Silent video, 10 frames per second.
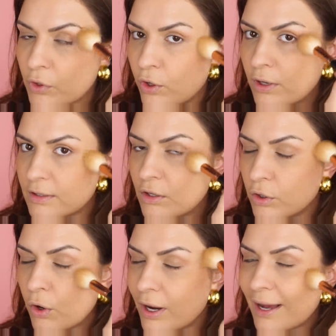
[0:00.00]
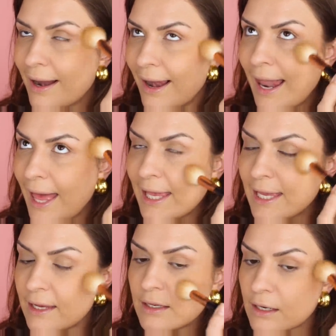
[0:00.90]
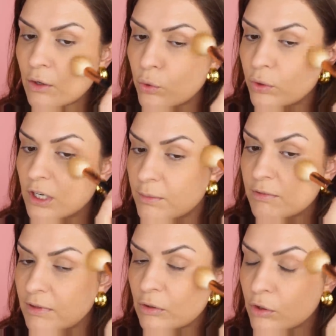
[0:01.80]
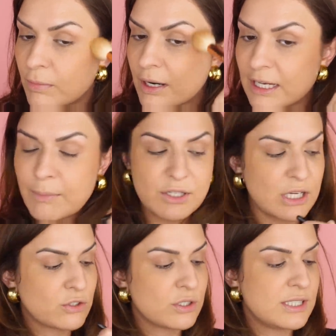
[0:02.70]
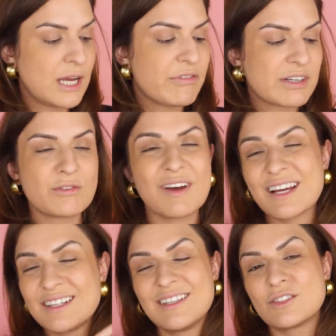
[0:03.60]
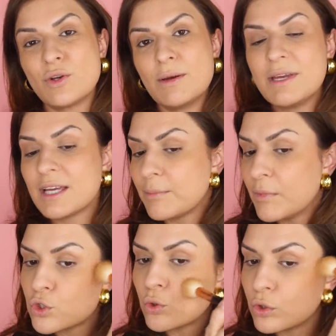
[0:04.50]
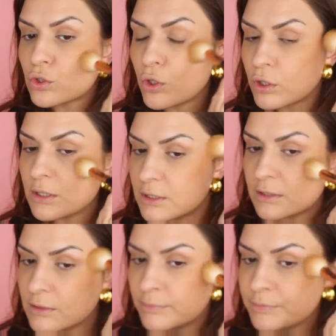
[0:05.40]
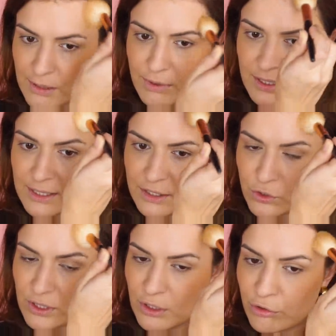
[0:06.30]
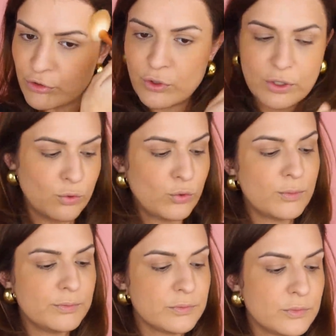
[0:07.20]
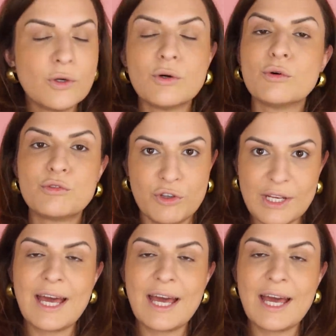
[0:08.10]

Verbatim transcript: könnt natürlich auch leichte, runde Bewegungen machen, aber da solltet ihr einfach darauf achten, dass euer Make-up schon getrocknet ist. Dasselbe gilt natürlich auch für hier oben und für die